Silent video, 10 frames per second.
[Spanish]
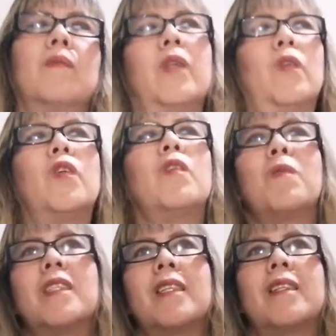bueno, hoy no
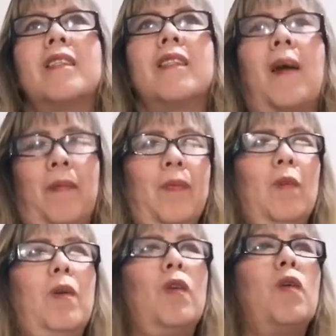vamos a hacer receta,
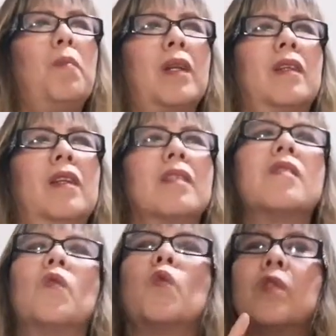hoy vengo a
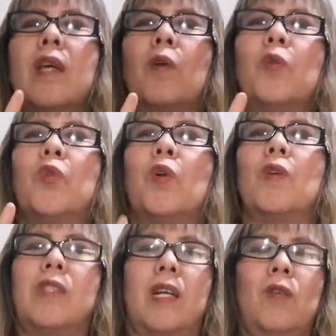compartirles un segundo
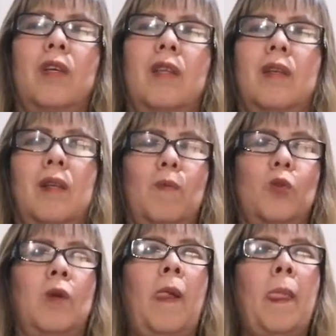glosario que ya
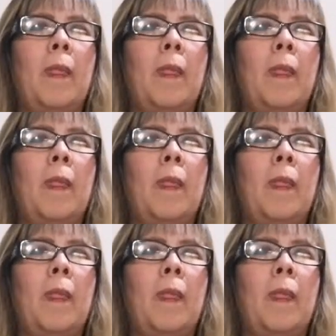tenemos,